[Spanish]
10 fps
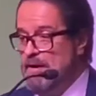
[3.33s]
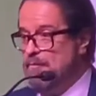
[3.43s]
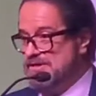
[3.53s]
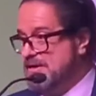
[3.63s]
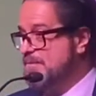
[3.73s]

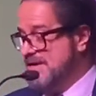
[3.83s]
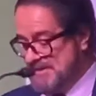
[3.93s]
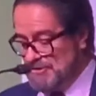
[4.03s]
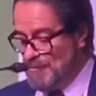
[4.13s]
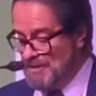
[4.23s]
pues
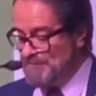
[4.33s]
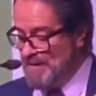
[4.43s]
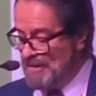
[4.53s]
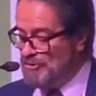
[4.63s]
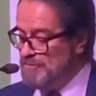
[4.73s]
empresas como
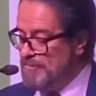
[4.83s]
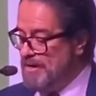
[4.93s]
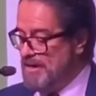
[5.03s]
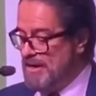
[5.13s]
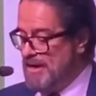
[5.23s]

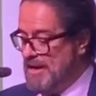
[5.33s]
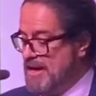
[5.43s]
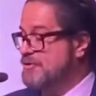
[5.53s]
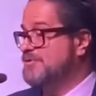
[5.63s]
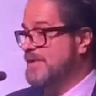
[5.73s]
Spectrum,
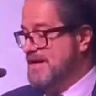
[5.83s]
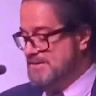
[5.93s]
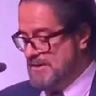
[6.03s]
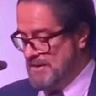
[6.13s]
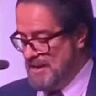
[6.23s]

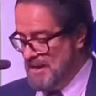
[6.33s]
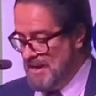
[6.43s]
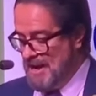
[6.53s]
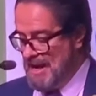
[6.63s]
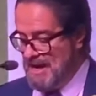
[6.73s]
Aerospace,
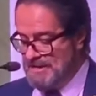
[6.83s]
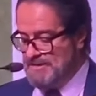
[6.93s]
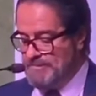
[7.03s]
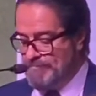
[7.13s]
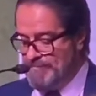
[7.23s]

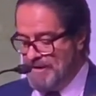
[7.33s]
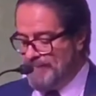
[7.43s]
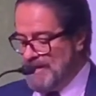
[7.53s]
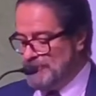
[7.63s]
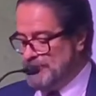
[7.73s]
Harris
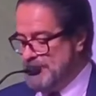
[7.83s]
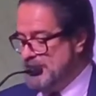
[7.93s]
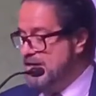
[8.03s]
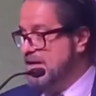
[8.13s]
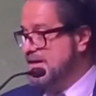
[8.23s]

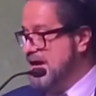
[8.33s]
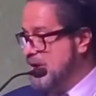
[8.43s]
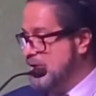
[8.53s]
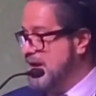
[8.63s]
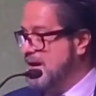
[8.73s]
Manufacturing y
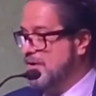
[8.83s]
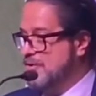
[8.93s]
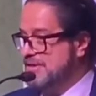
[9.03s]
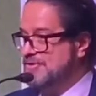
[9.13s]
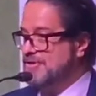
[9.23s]
ahora
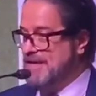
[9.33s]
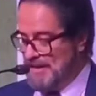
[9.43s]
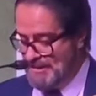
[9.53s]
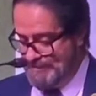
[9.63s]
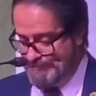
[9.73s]
Tech